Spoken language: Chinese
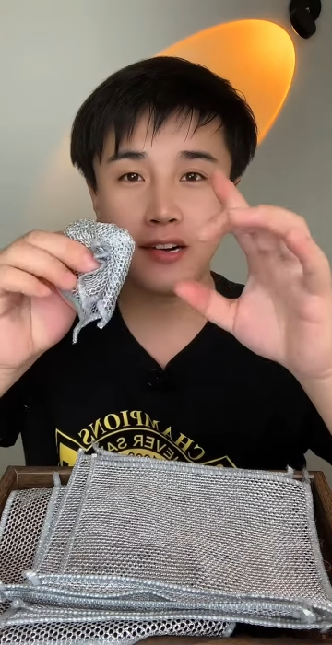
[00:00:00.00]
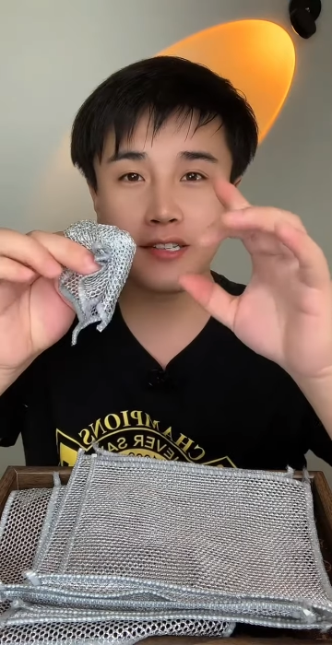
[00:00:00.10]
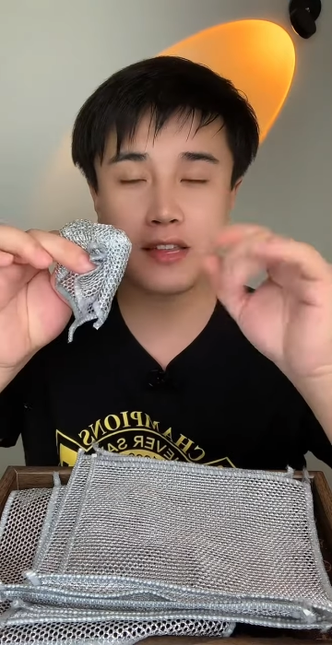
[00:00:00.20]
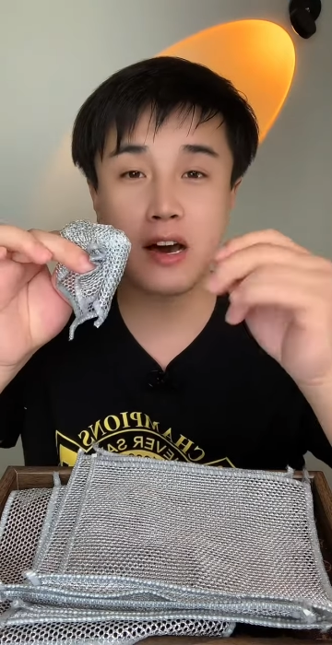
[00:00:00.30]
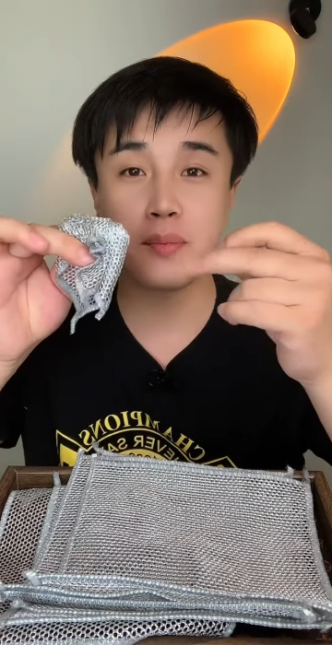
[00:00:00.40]

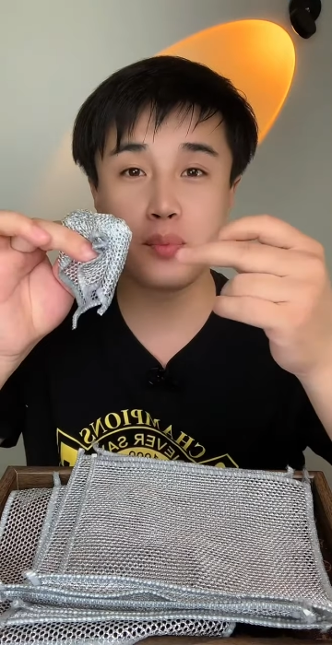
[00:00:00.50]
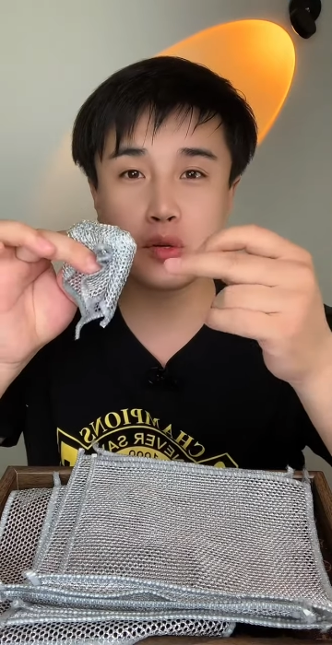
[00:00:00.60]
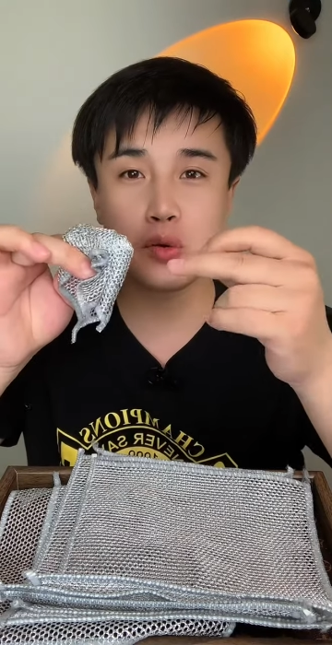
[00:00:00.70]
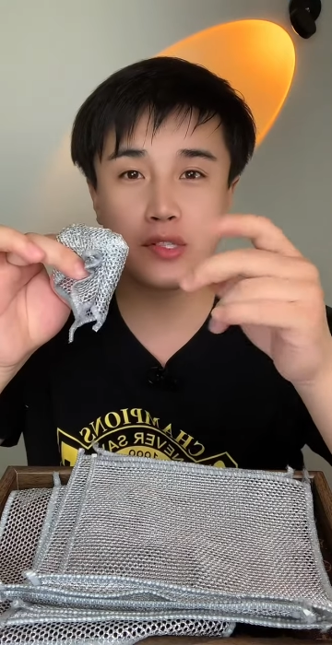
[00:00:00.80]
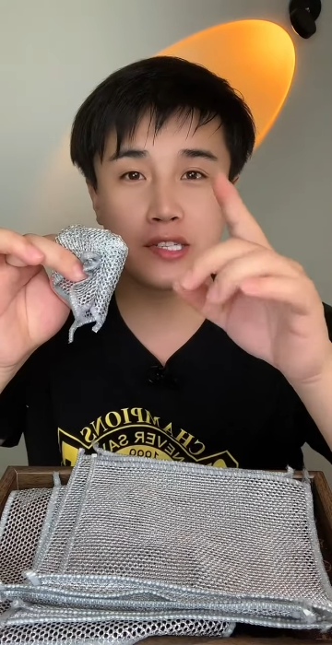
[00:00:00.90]
而且呢
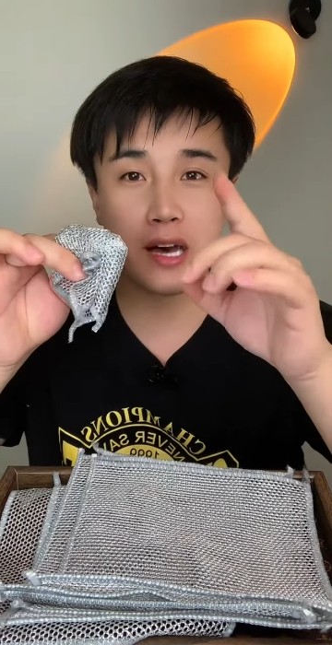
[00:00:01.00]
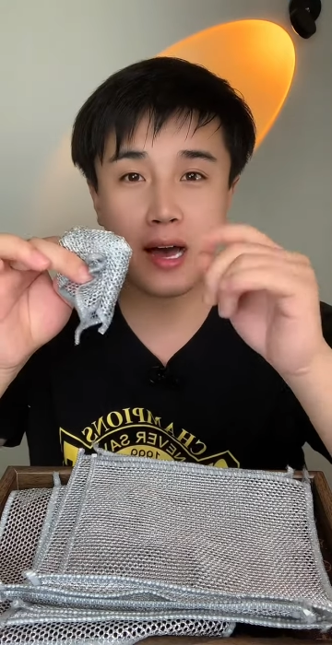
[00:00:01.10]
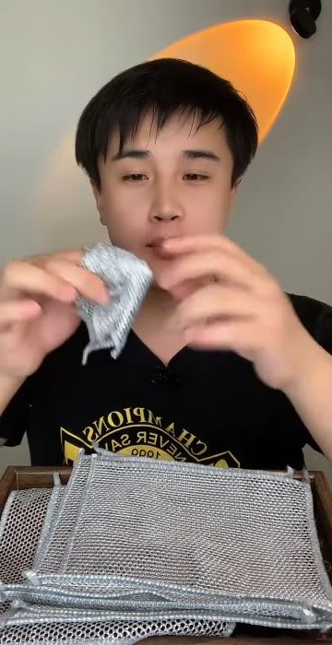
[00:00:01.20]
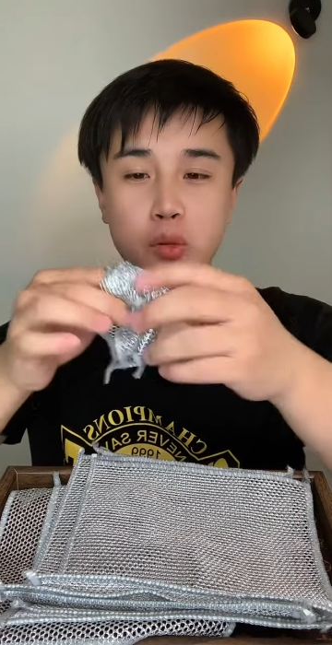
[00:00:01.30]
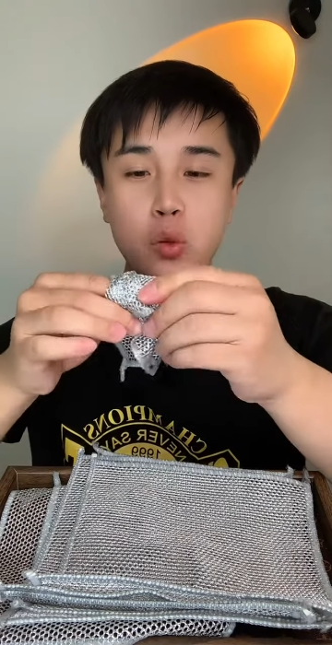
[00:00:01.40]
不抽丝
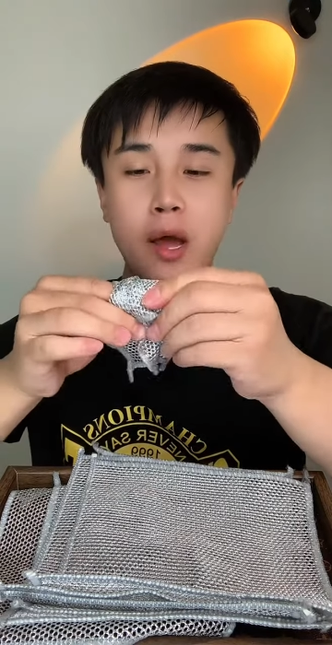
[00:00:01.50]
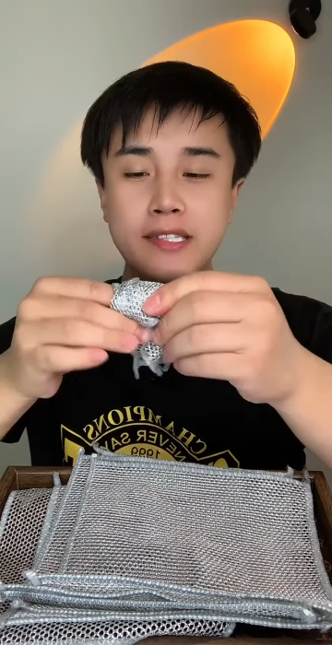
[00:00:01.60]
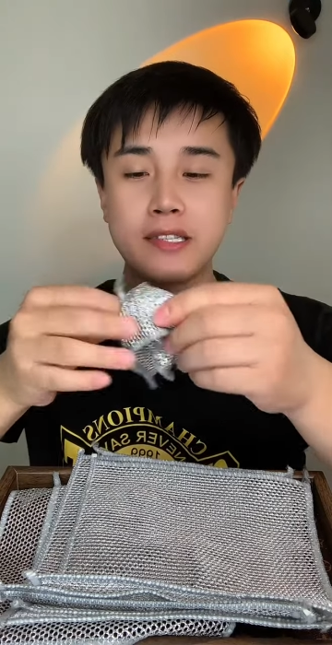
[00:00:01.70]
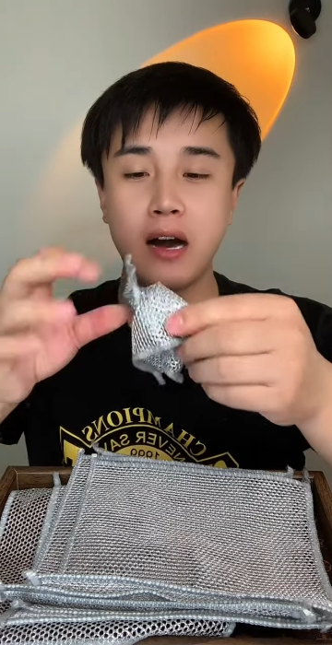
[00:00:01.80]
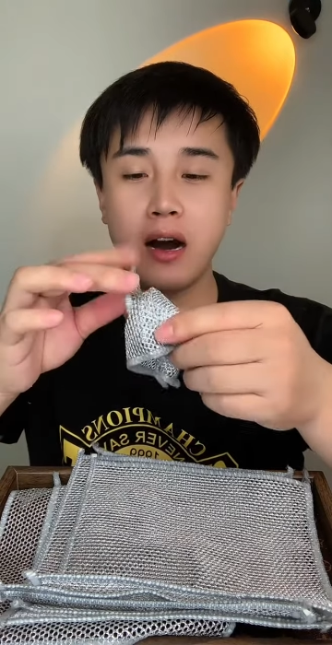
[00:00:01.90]
还不
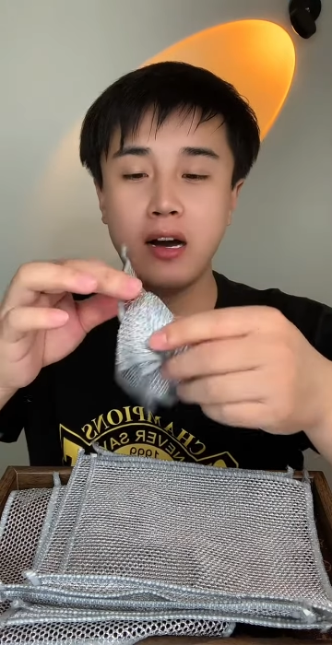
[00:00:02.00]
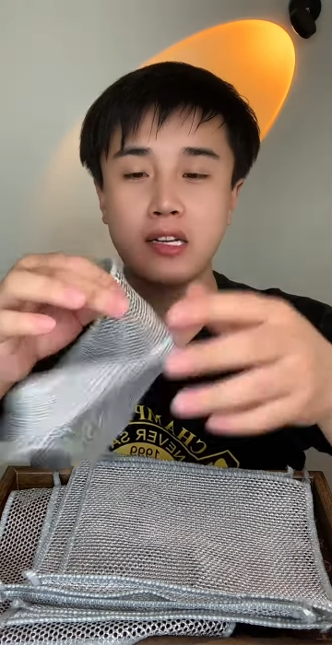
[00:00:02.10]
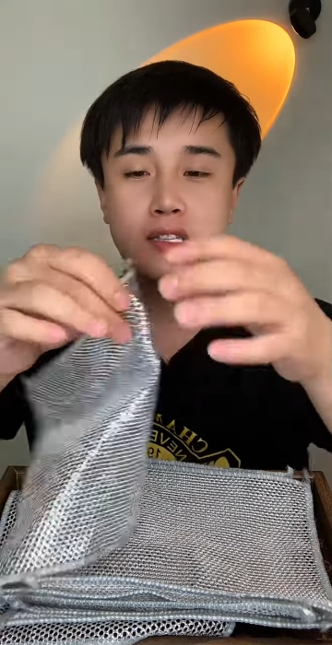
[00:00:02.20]
断丝啊。